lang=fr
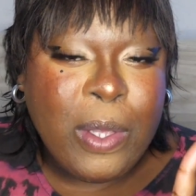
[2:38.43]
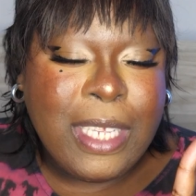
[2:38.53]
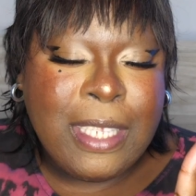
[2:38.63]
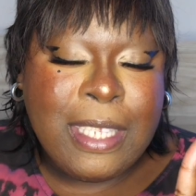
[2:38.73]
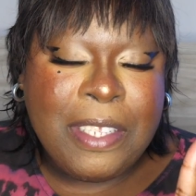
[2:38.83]
que
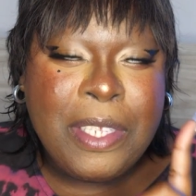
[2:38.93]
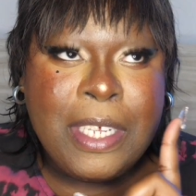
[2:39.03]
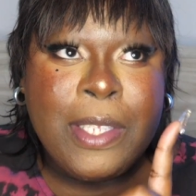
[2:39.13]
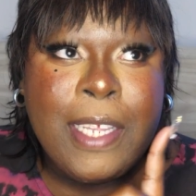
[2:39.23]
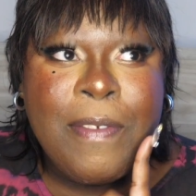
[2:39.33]

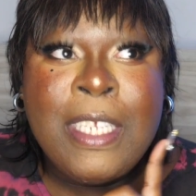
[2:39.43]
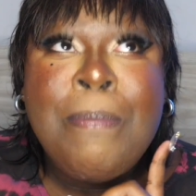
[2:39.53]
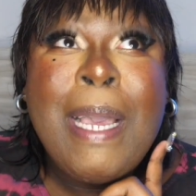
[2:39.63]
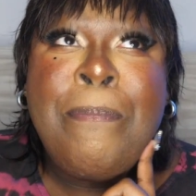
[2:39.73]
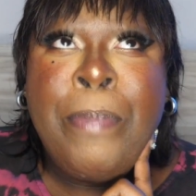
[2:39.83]
cette, que
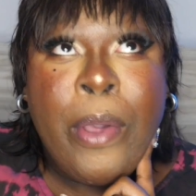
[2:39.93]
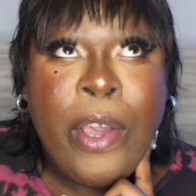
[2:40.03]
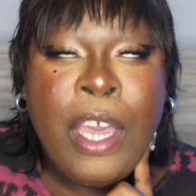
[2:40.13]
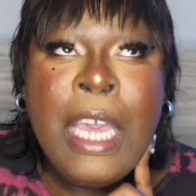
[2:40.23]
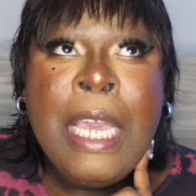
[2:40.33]
cette pas
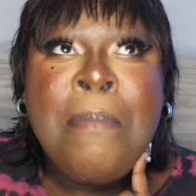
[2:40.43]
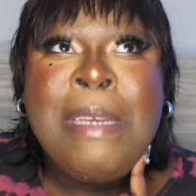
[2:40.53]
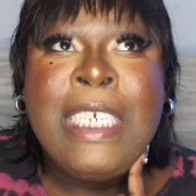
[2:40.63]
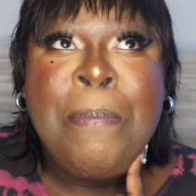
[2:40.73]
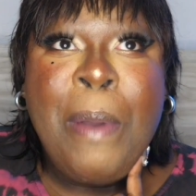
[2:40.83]
peur,
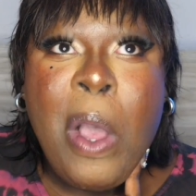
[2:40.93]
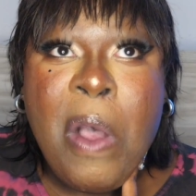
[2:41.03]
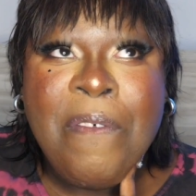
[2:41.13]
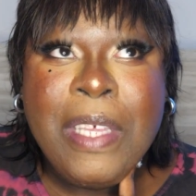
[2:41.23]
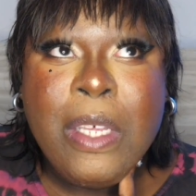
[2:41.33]
mais j'ai pas
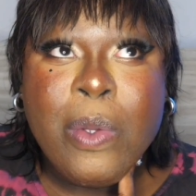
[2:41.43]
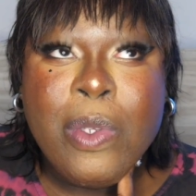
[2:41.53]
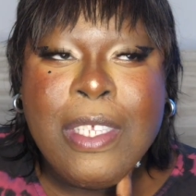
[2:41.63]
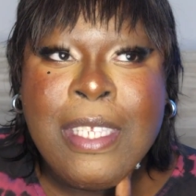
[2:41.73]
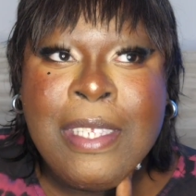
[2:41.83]
envie
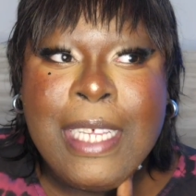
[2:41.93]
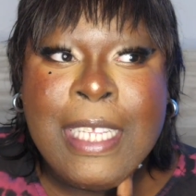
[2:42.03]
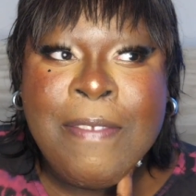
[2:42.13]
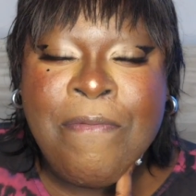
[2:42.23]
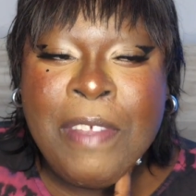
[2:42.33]
que
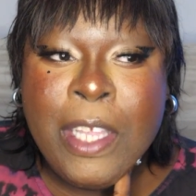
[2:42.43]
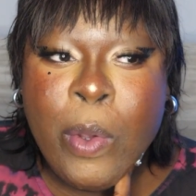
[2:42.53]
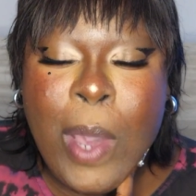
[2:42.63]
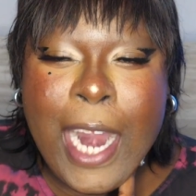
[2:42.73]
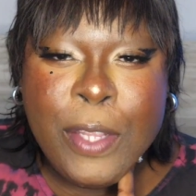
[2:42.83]
cette
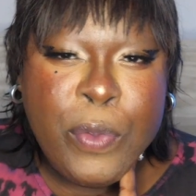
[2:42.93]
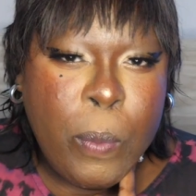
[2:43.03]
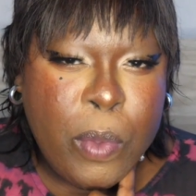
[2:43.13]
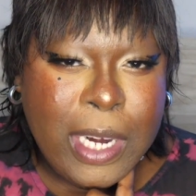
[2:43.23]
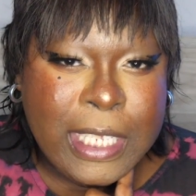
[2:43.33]
vidéo elle
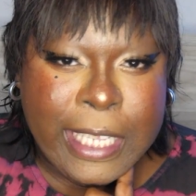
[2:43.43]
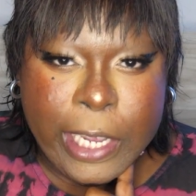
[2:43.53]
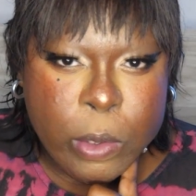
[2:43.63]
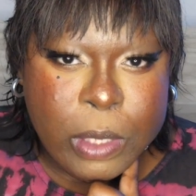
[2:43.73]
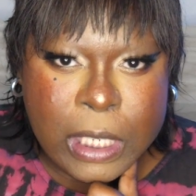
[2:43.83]
tombe dans les
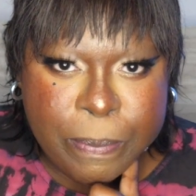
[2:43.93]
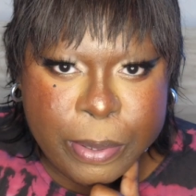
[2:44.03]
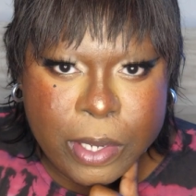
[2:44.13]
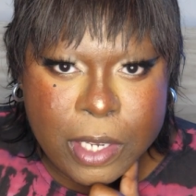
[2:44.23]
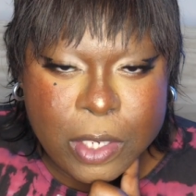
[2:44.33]
stéréotypes
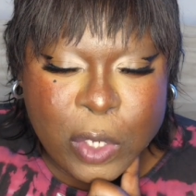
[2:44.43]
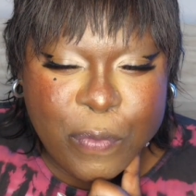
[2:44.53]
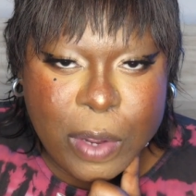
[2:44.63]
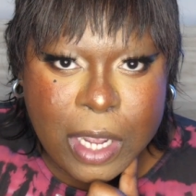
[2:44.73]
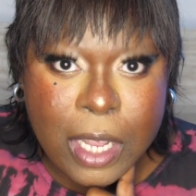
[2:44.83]
tu
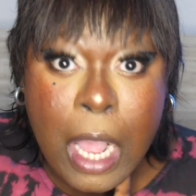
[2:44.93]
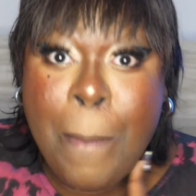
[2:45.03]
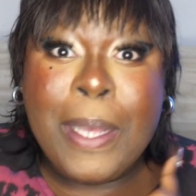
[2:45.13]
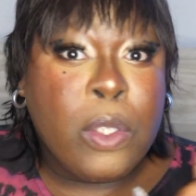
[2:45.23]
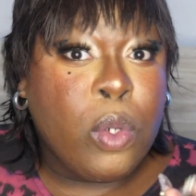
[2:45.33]
vois
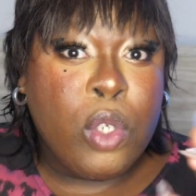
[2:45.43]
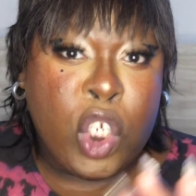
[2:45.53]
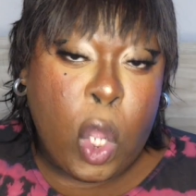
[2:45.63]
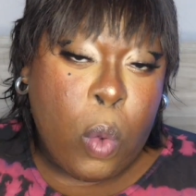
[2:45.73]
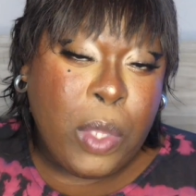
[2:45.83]
parce que
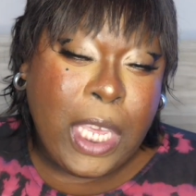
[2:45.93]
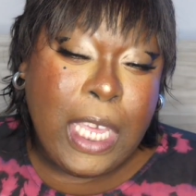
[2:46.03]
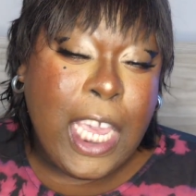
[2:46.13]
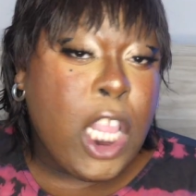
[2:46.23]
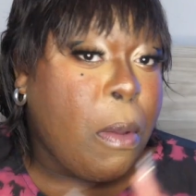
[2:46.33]
j'ai
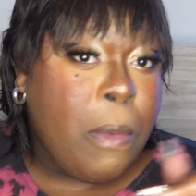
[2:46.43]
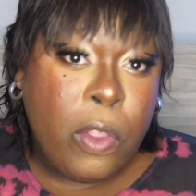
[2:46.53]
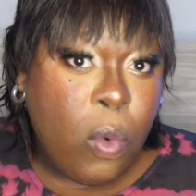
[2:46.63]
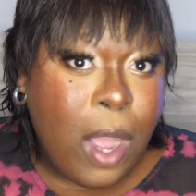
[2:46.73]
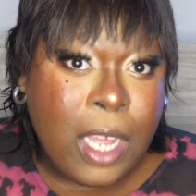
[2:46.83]
rencontré
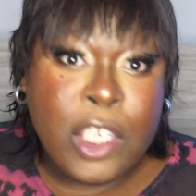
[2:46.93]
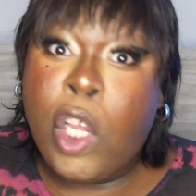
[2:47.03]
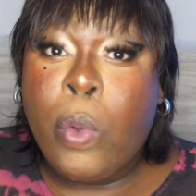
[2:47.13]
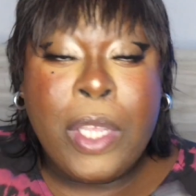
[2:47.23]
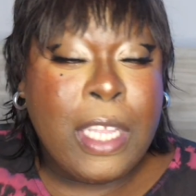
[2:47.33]
énormément de noirs hein. j'ai
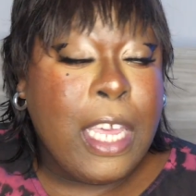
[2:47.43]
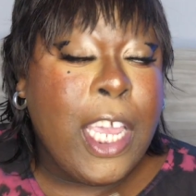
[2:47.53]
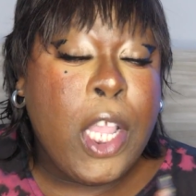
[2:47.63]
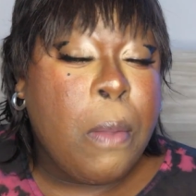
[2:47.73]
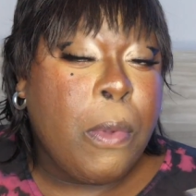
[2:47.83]
rencontré
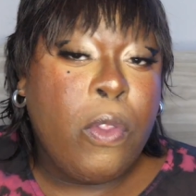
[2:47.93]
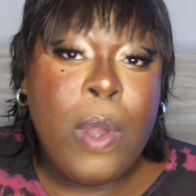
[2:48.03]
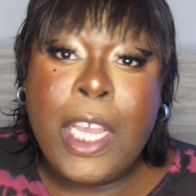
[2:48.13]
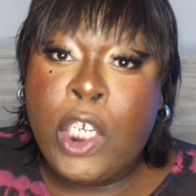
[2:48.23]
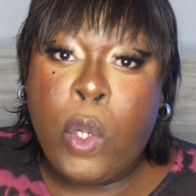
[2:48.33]
énormément de
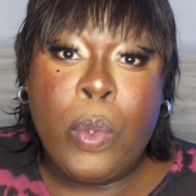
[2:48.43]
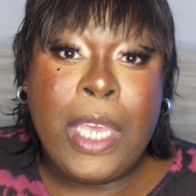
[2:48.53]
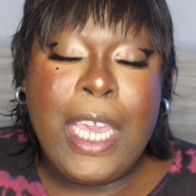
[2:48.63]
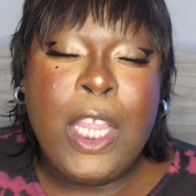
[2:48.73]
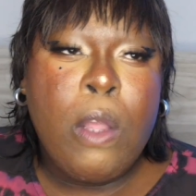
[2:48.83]
noirs et j'ai
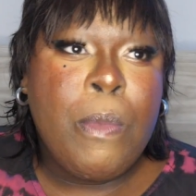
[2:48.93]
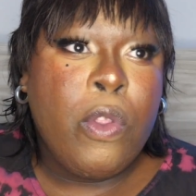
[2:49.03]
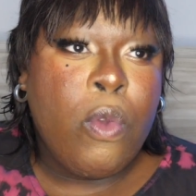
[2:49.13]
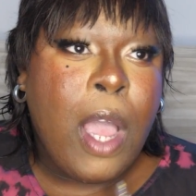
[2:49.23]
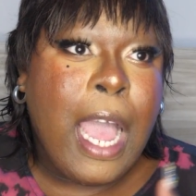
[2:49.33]
rencontré énormément
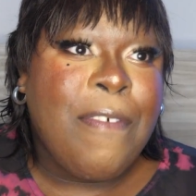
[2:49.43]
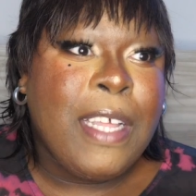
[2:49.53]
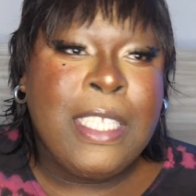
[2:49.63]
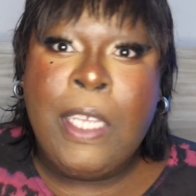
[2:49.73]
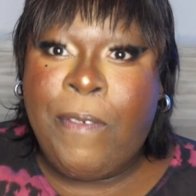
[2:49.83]
de noirs
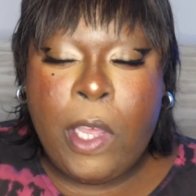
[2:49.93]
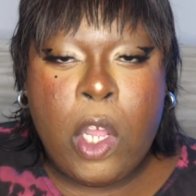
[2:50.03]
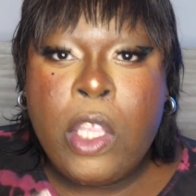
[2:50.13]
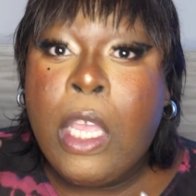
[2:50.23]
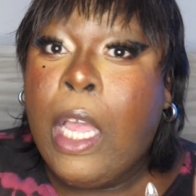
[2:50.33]
avec
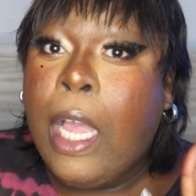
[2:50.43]
différentes